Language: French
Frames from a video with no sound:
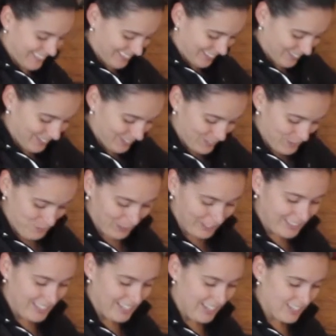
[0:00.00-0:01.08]
Donc, on ne veut pas
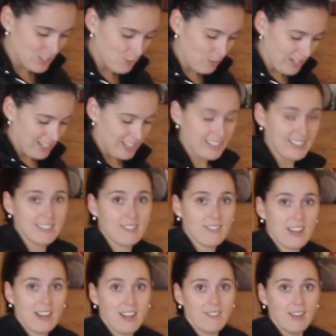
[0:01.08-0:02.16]
que tes hanches soient inclinées
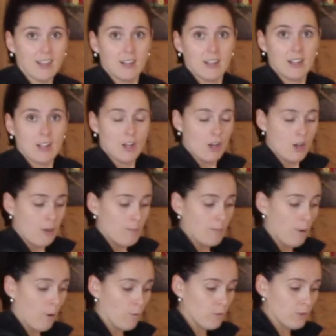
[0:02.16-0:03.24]
vers l'avant,
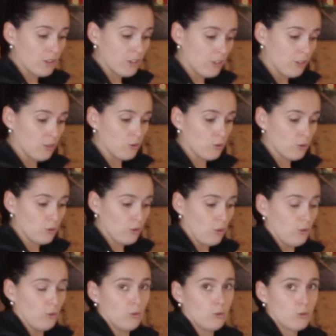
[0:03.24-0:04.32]
mais on veut que tout
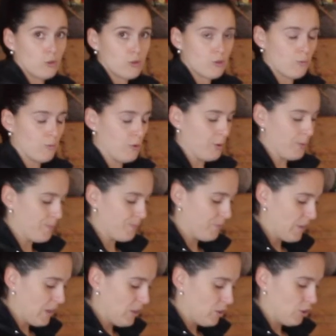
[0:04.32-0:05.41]
ton dos touche au mur.
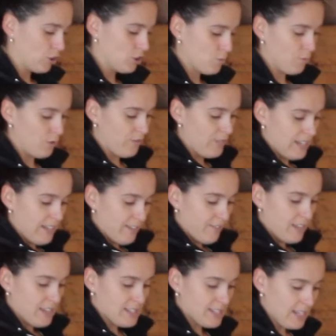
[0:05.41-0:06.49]
Donc, tu peux lever les
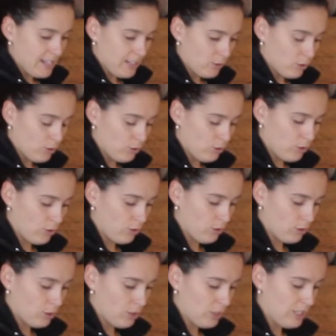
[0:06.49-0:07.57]
fesses, aller
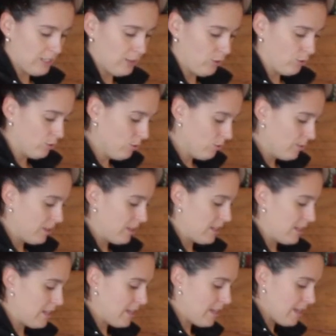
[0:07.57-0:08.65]
tout coller ton dos
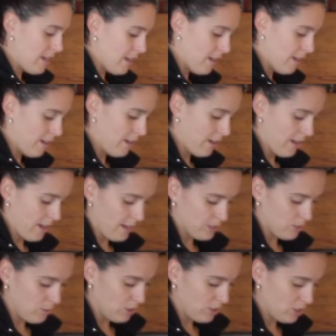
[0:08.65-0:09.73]
et
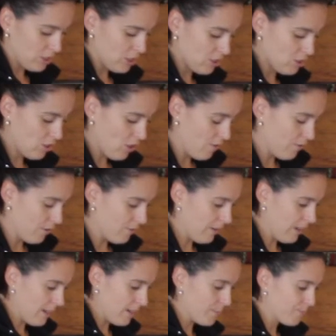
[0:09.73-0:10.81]
Ensuite de ça, ce qu'on va
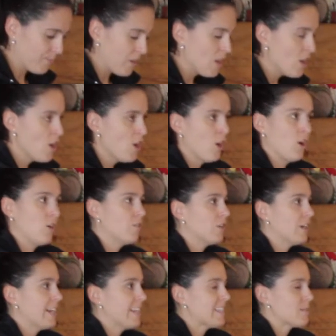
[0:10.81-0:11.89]
faire, on
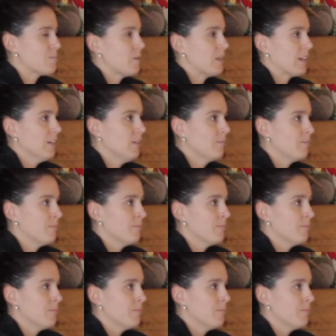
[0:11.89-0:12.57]
va inspirer.